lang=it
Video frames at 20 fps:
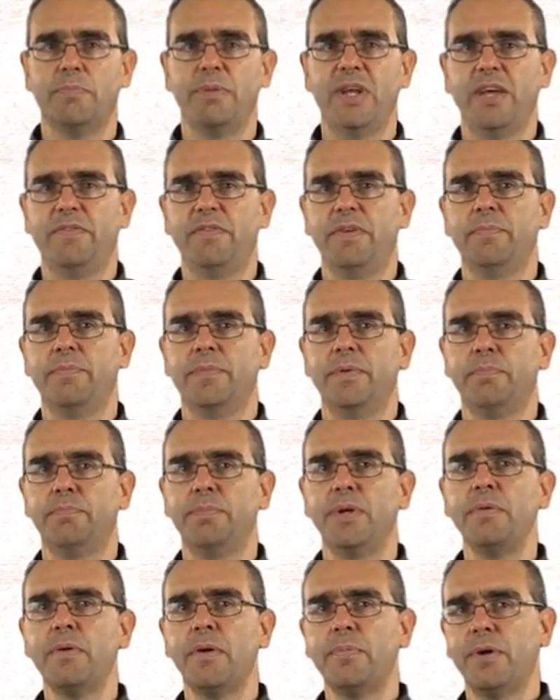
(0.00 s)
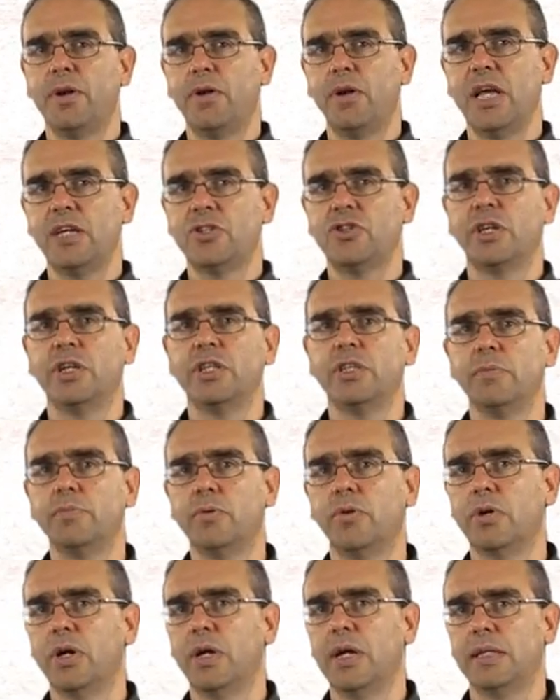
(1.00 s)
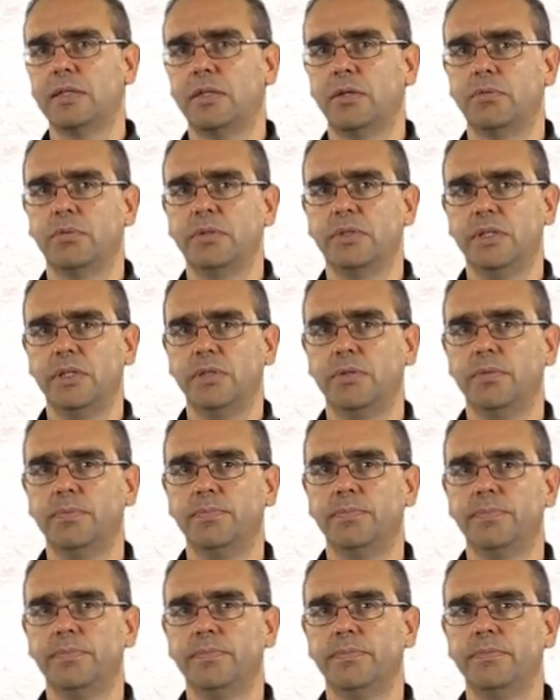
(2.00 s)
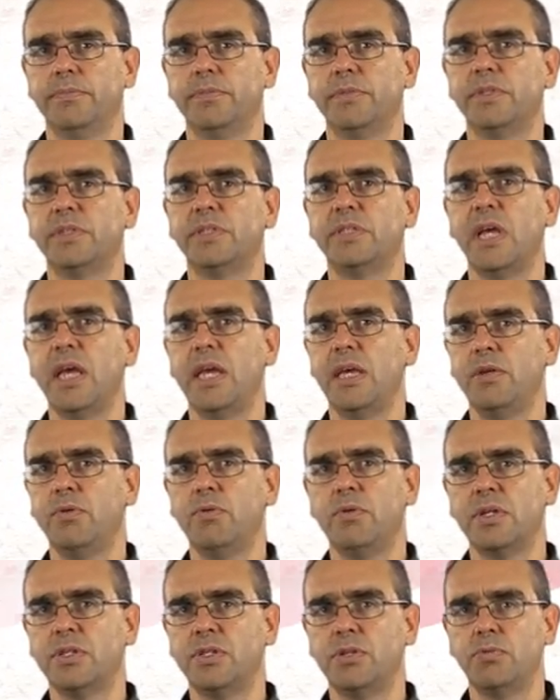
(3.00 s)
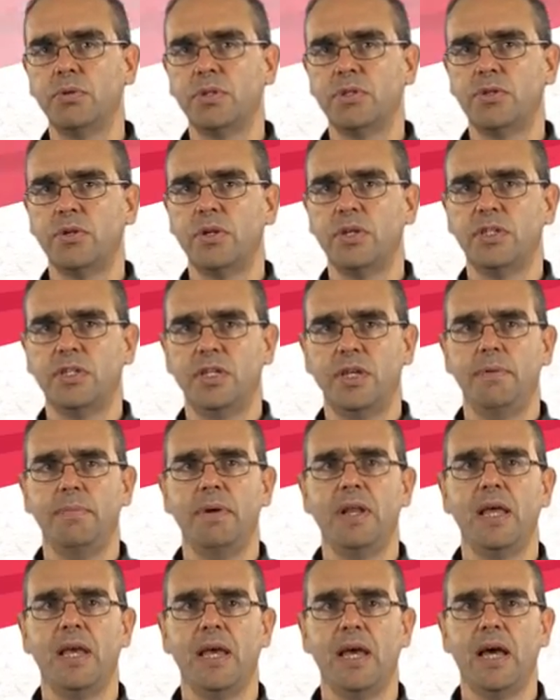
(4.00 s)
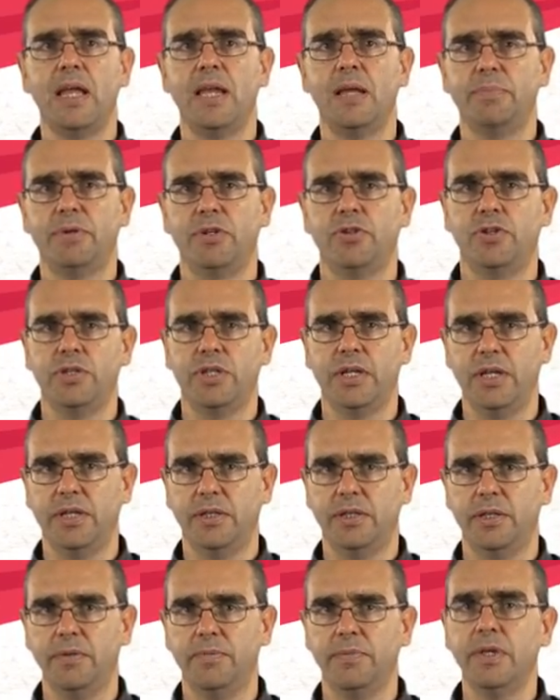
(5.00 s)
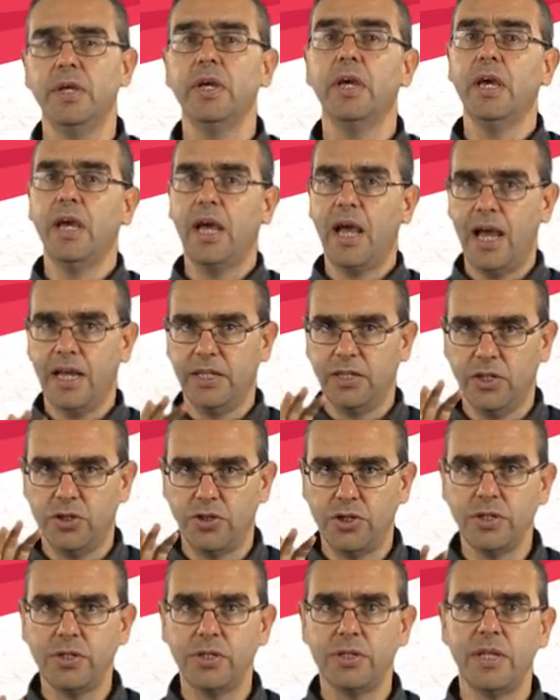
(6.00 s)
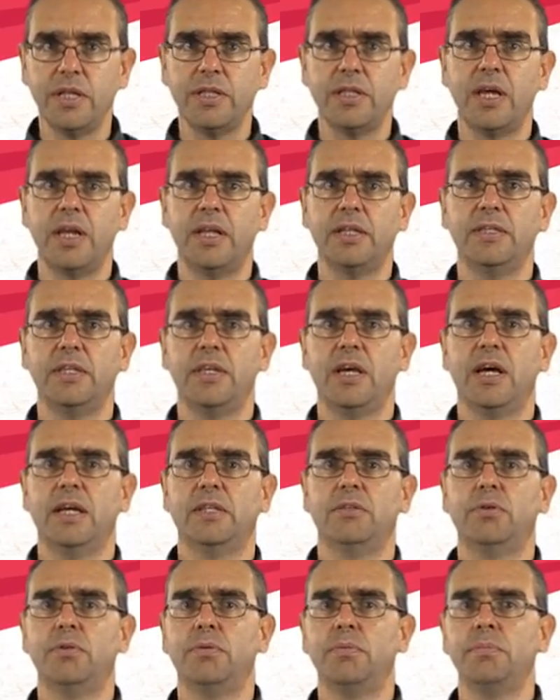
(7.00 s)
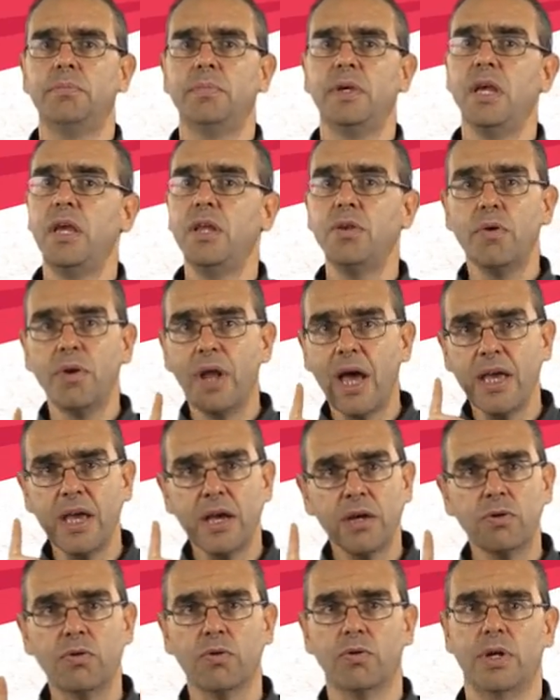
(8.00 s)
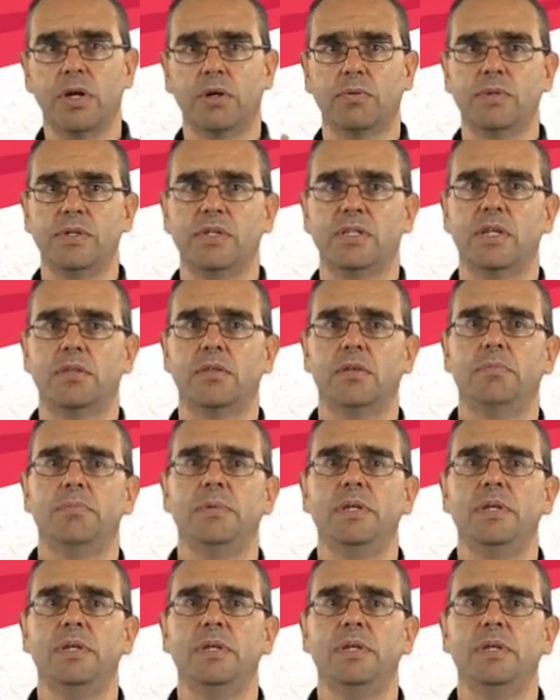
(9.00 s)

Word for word: a breve. Prima però lascia che ti ponga un altro quesito. Sei in una situazione simile alla precedente. Hai deciso di andare a teatro e non hai ancora acquistato il